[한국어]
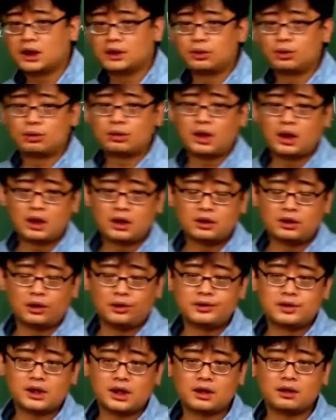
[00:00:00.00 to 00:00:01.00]
단독행위는
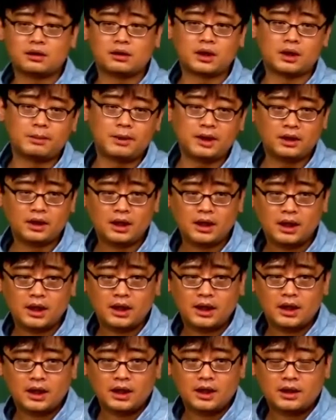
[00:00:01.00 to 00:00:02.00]
언제 하는 거냐면
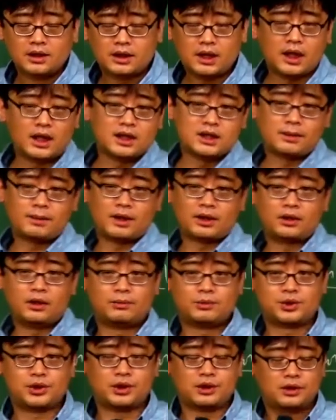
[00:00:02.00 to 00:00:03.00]
세 가지밖에
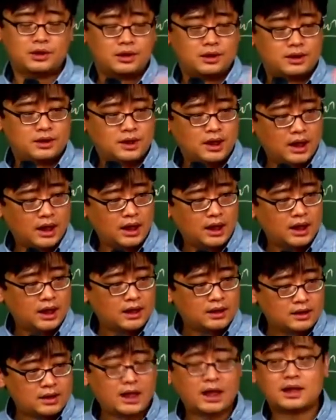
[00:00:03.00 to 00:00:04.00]
없죠. 재,
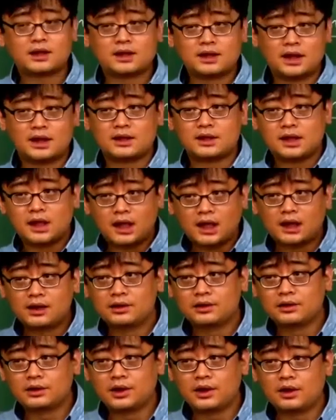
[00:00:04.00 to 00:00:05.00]
착사,
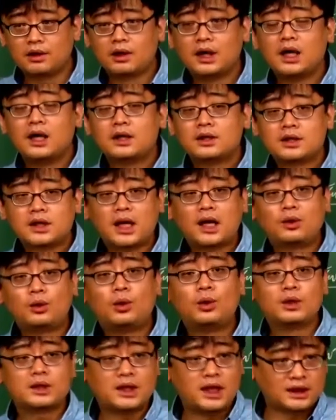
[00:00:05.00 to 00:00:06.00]
제한 능력,
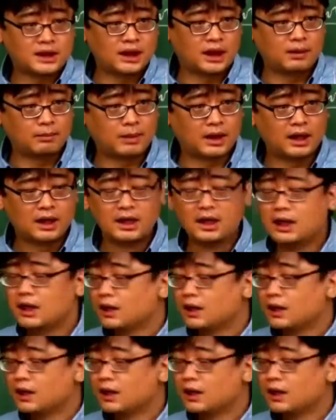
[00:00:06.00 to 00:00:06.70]
차고, 사기 강박.